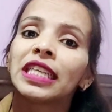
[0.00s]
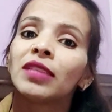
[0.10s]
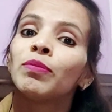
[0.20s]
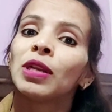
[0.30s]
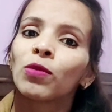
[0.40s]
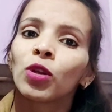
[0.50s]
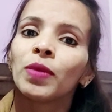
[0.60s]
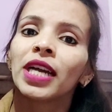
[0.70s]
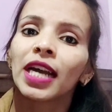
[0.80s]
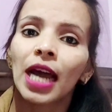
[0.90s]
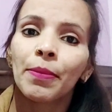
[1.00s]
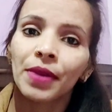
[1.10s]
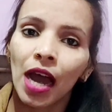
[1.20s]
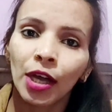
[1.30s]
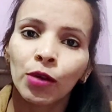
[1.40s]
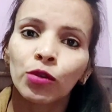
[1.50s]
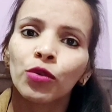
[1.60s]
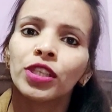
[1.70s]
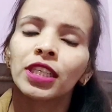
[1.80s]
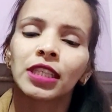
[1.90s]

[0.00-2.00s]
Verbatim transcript: नींद बिल्कुल भी खराब ना करो क्योंकि